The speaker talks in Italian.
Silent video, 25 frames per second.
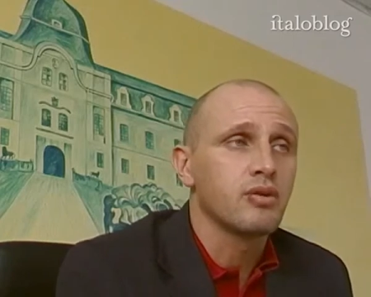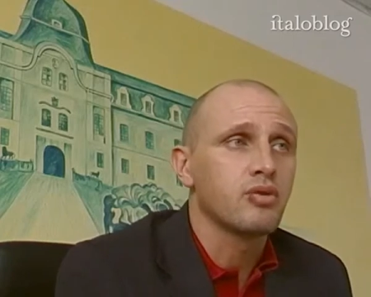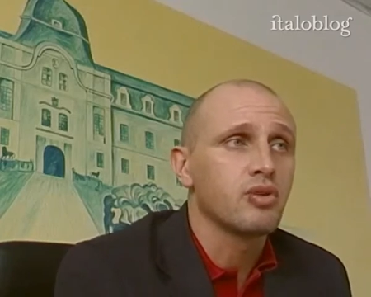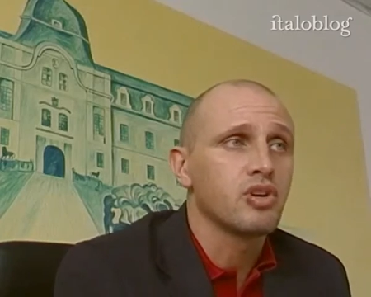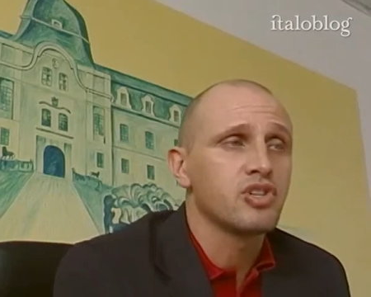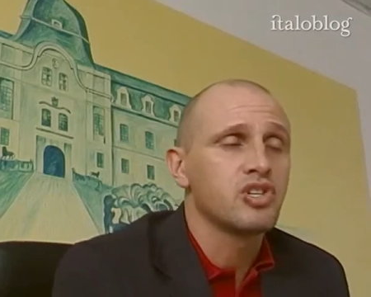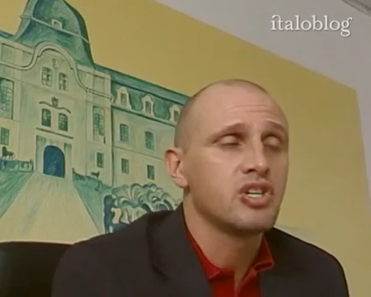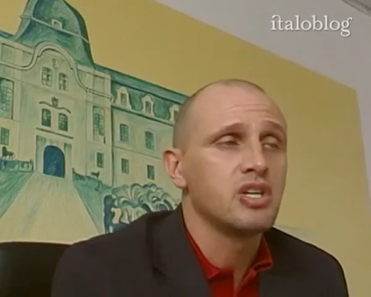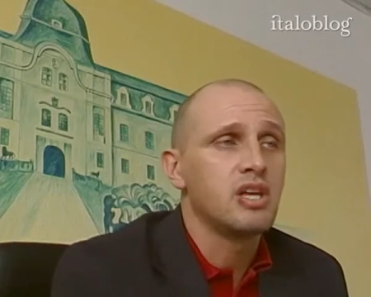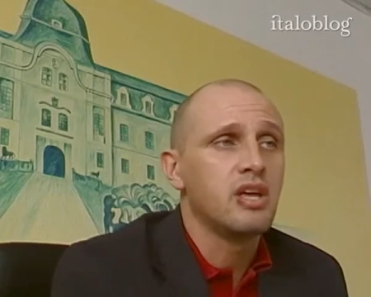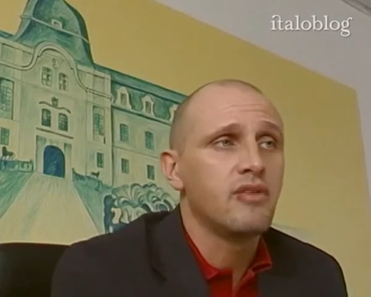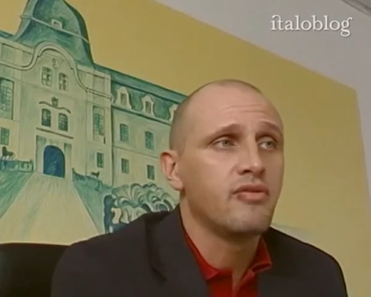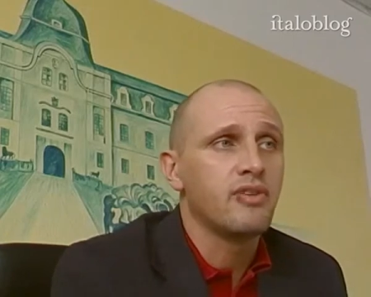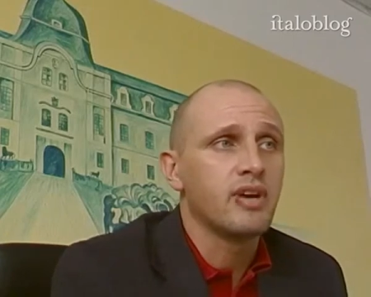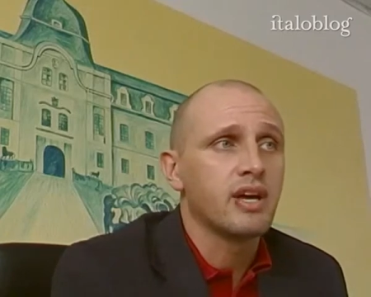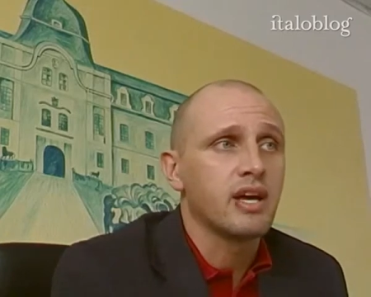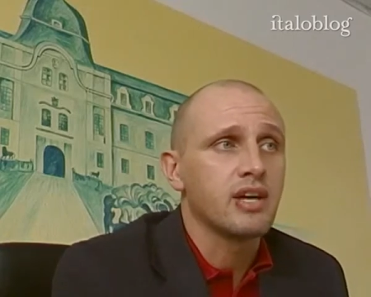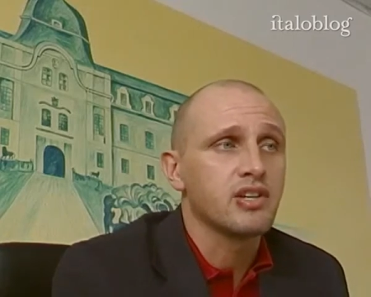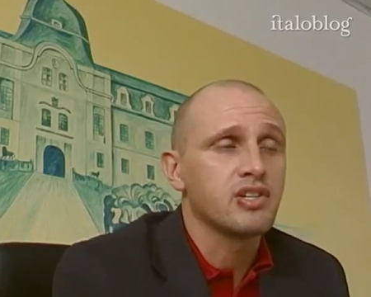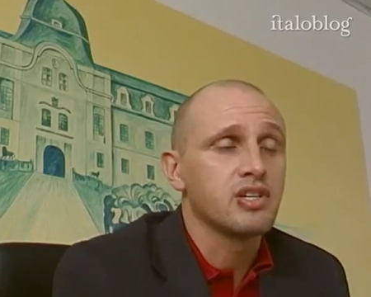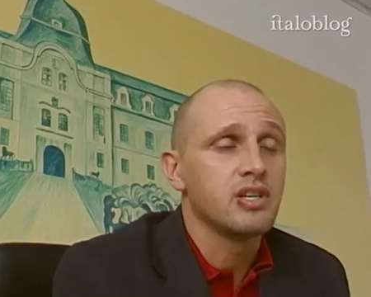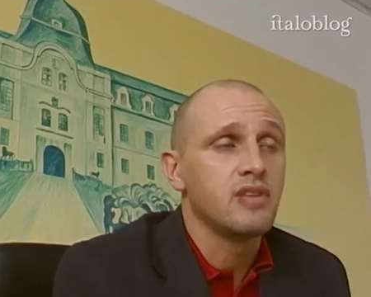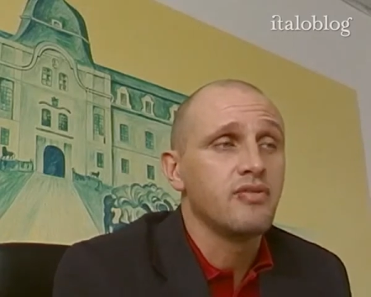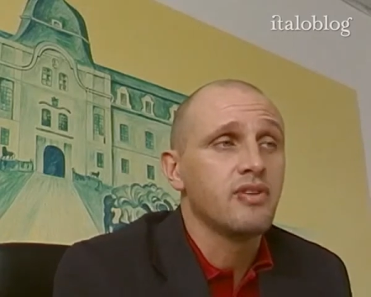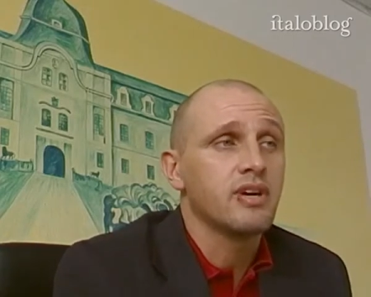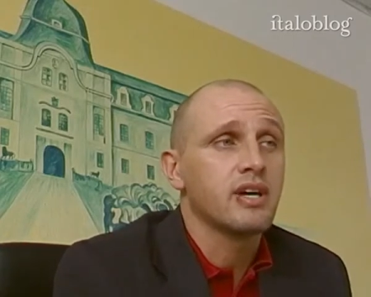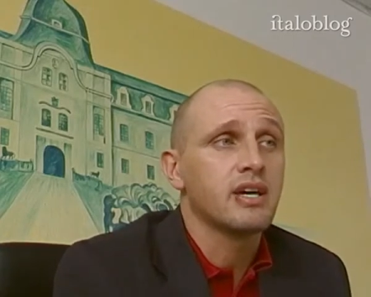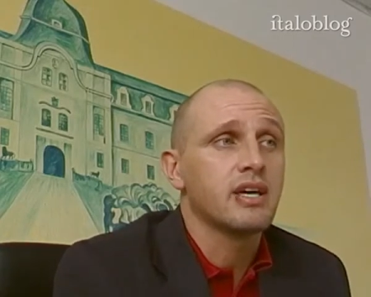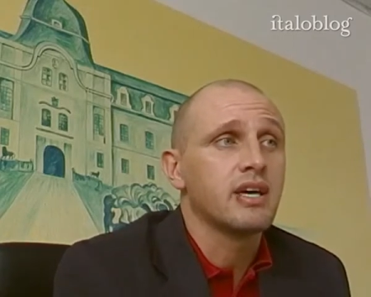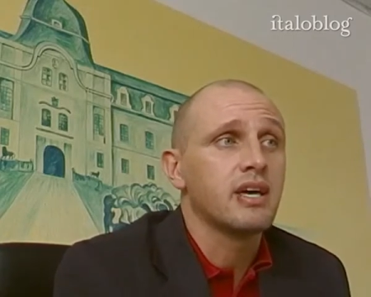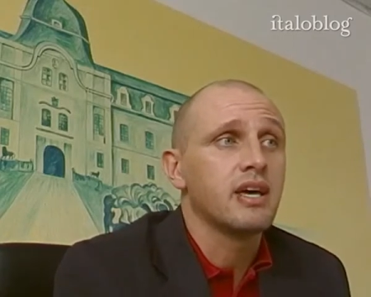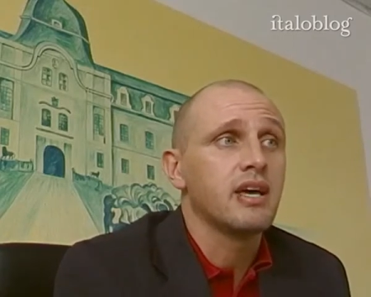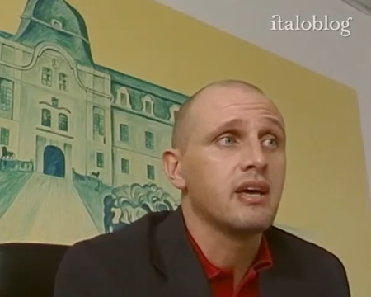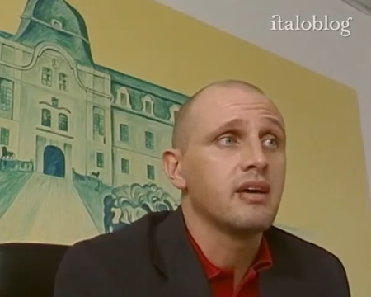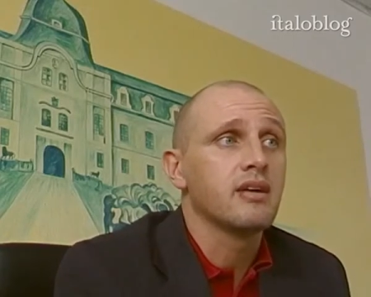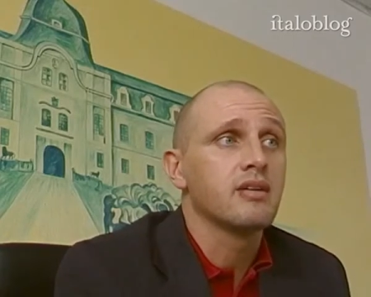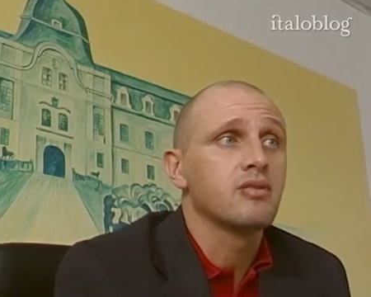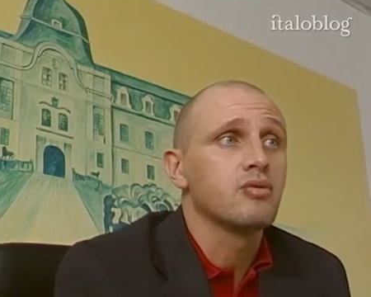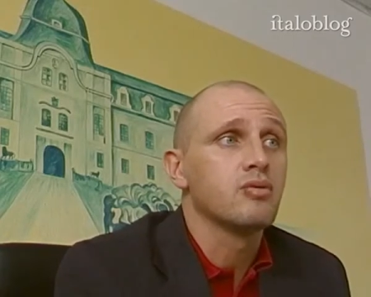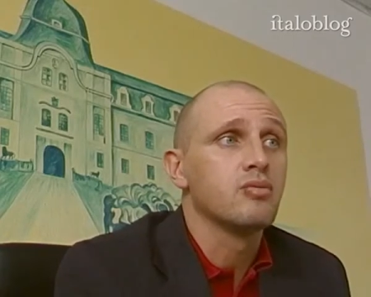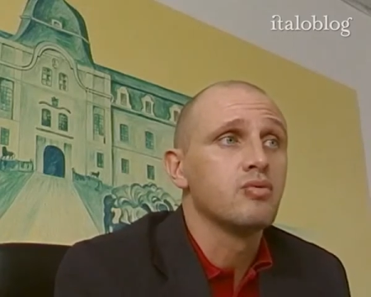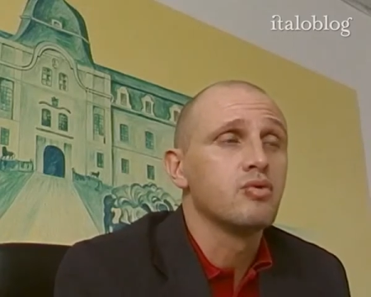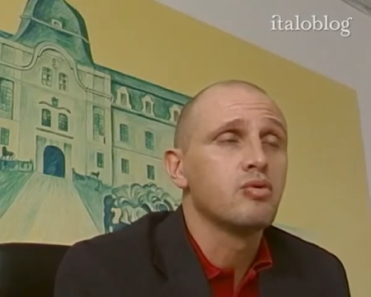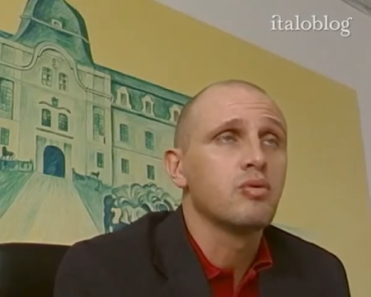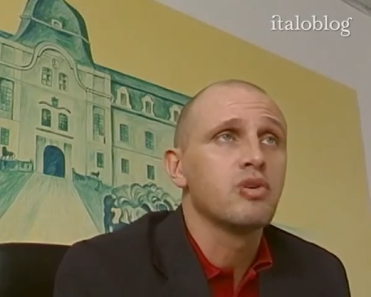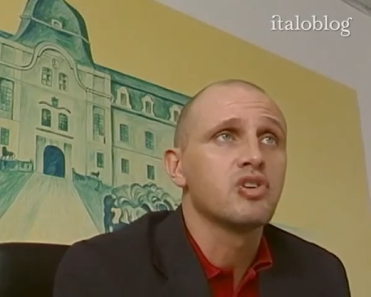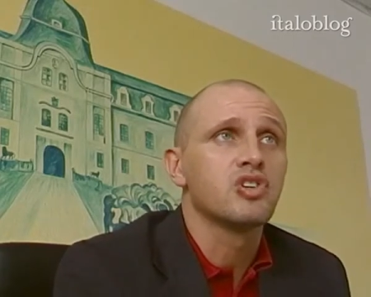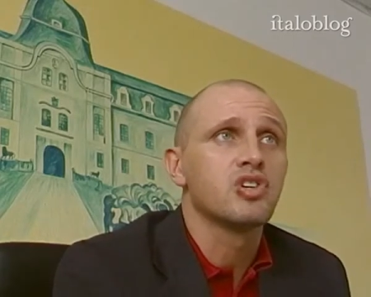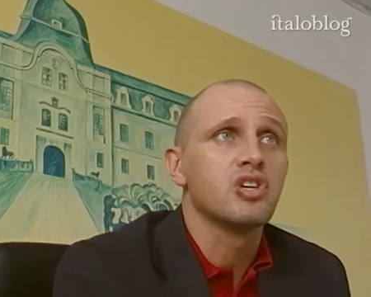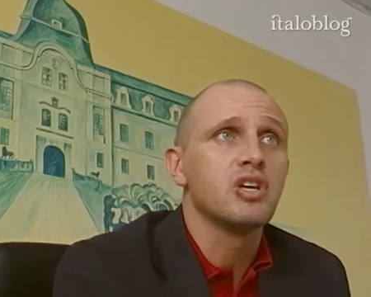Cosa significa? Significa che
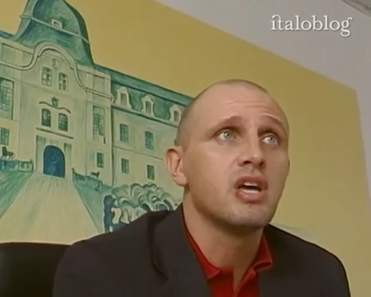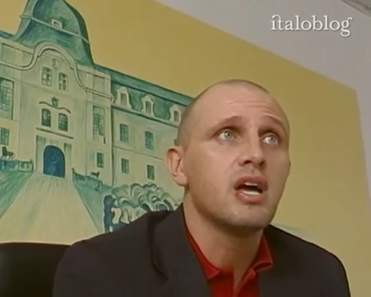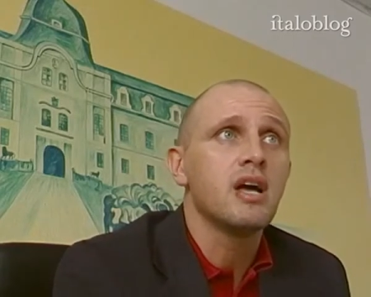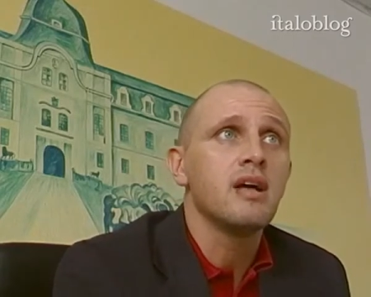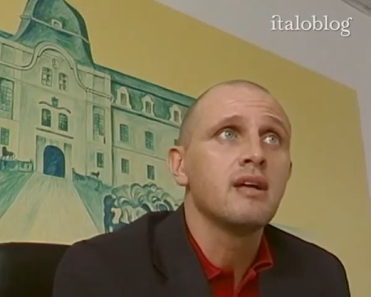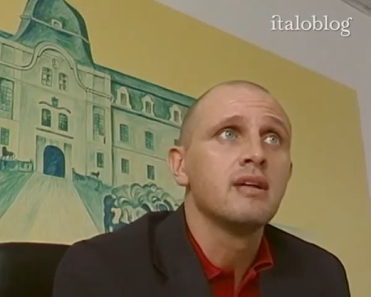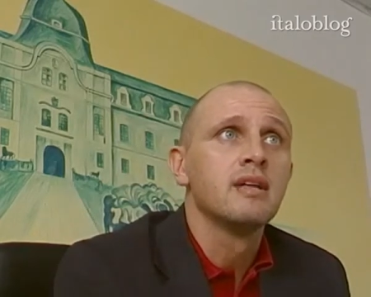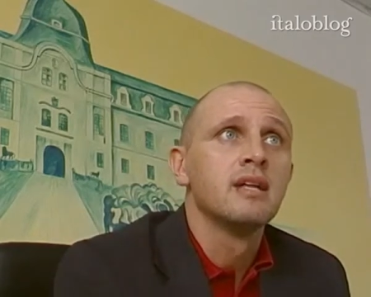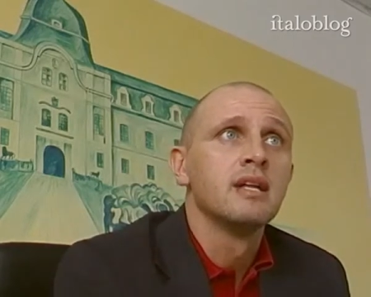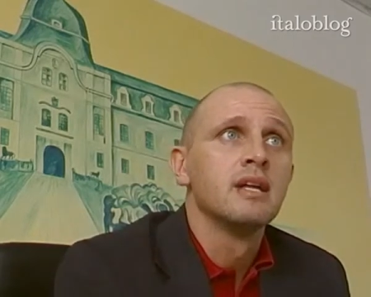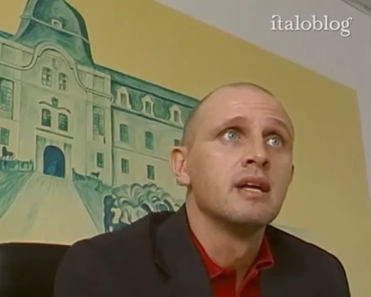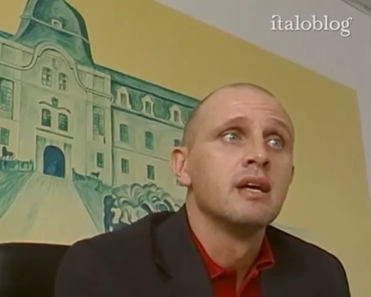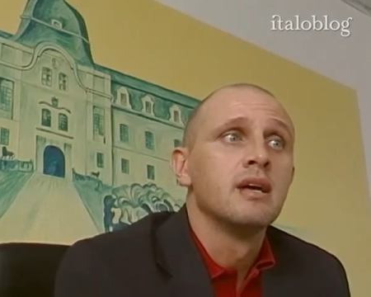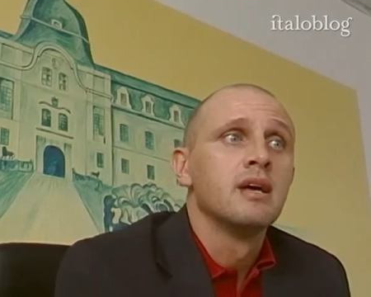comunque sia,